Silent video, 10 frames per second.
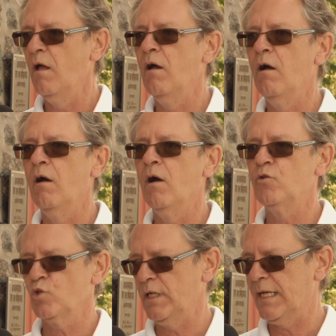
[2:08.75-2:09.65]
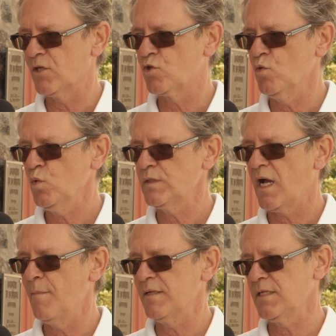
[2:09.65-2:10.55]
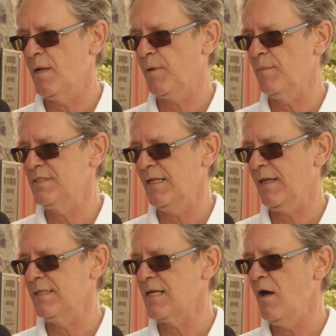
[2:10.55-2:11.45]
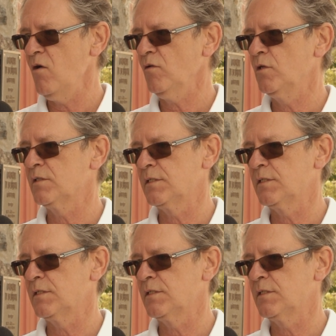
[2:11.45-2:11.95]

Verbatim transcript: Euh, sur les quatre jours. Ça commence en après-midi à 13h.